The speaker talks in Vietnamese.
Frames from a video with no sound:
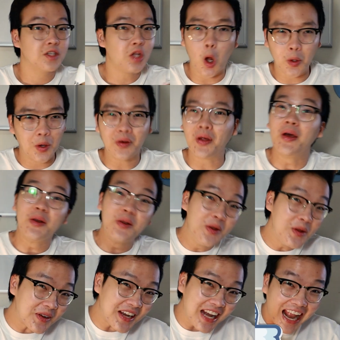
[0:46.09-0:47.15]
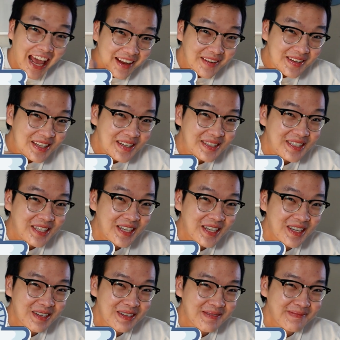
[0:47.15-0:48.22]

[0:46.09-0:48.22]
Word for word: No no, no. nút like của YouTube